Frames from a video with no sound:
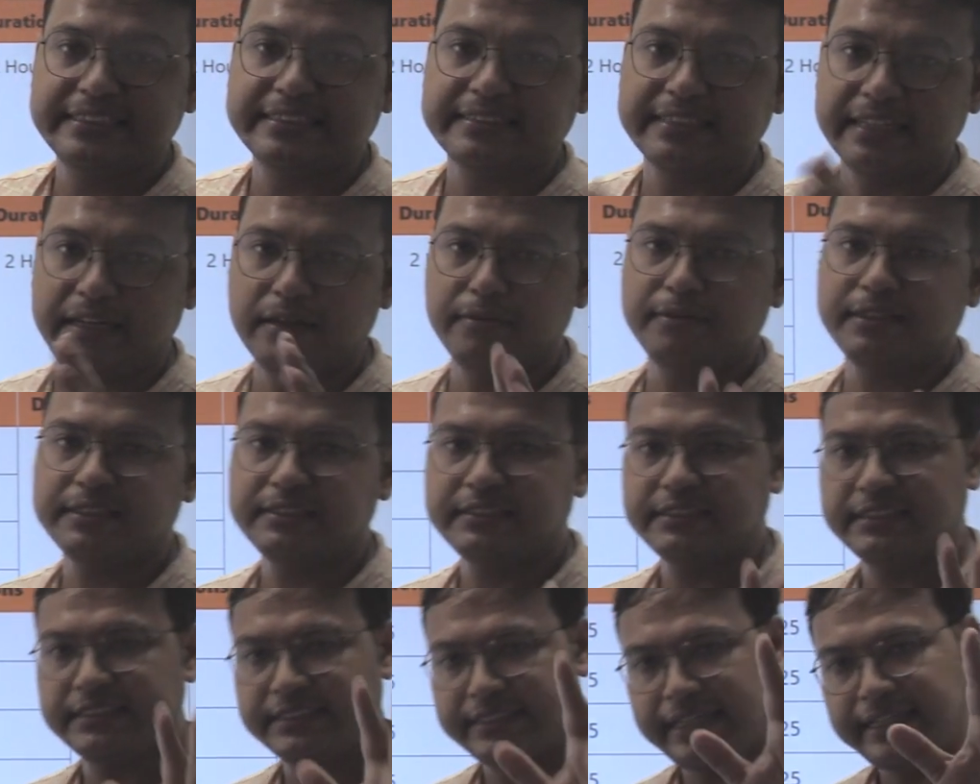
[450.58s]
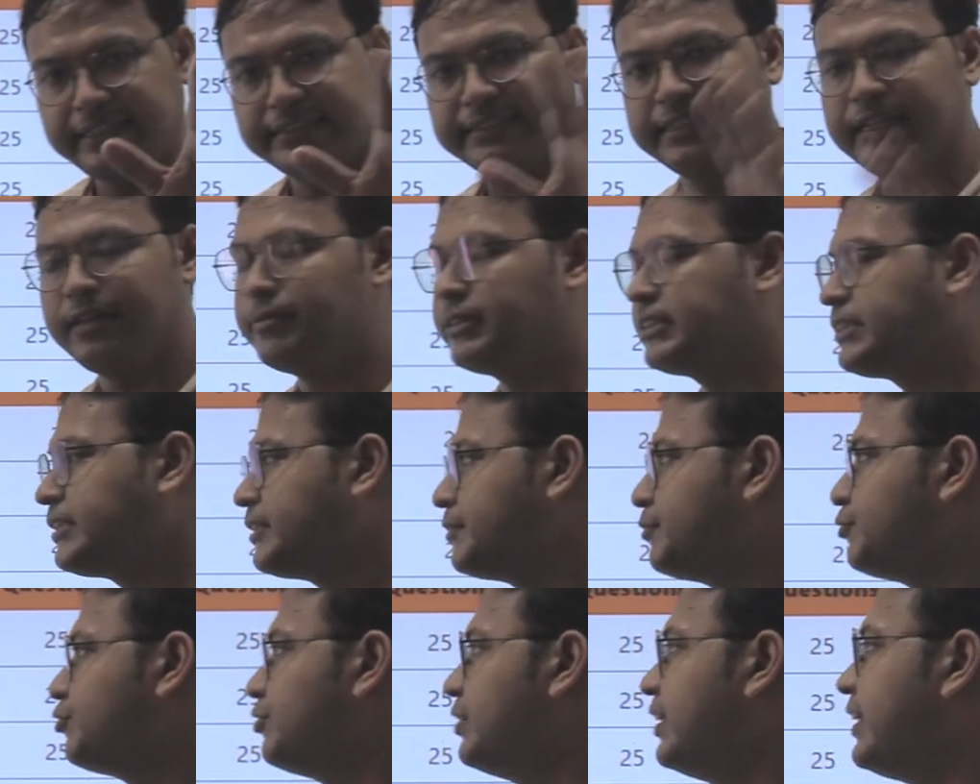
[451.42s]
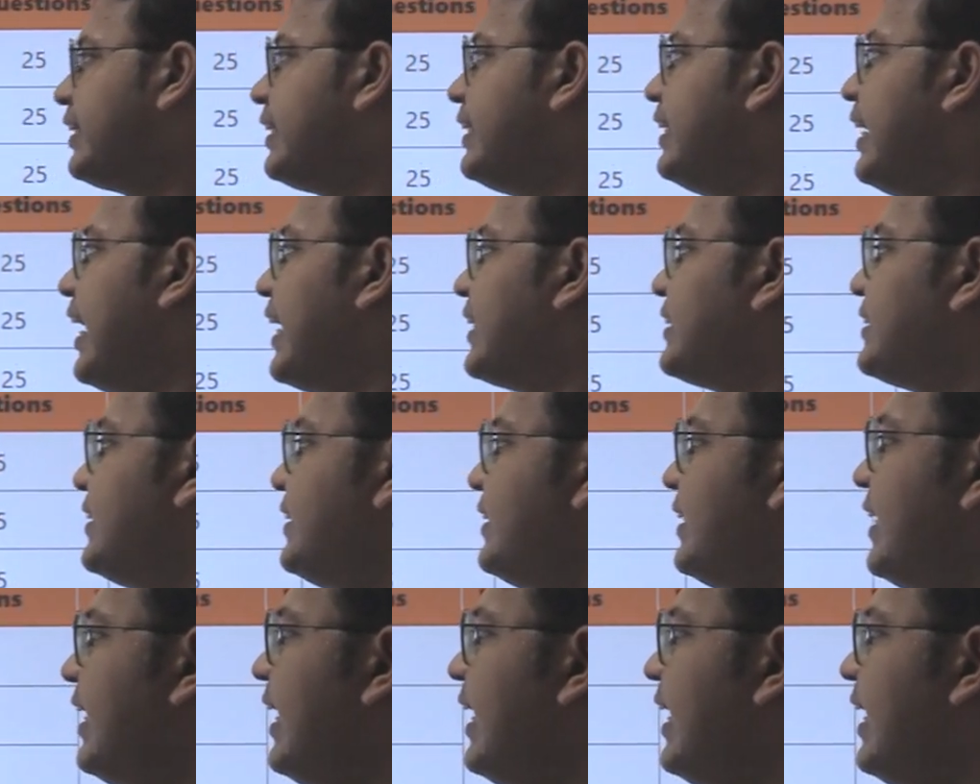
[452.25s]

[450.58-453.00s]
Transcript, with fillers: যে সিলেবাস সেই সিলেবাসের মধ্যে কি আছে